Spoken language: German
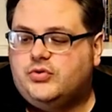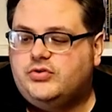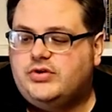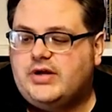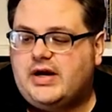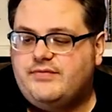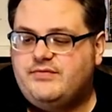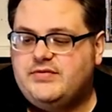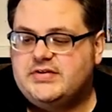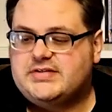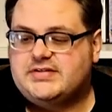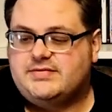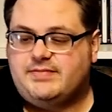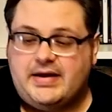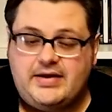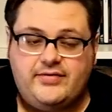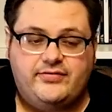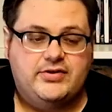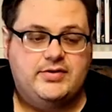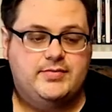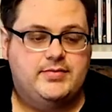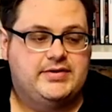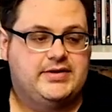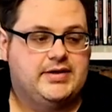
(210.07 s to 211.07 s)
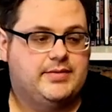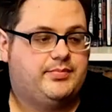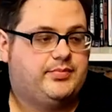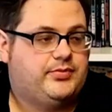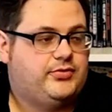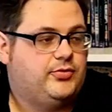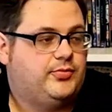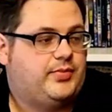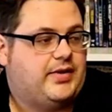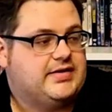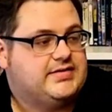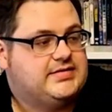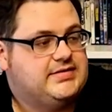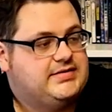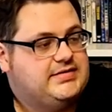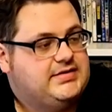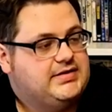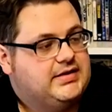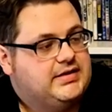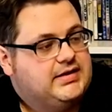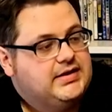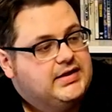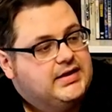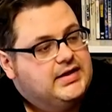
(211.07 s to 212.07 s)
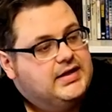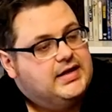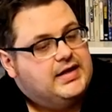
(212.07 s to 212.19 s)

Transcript: Und da haben wir zwei Filme hier zu präsentieren.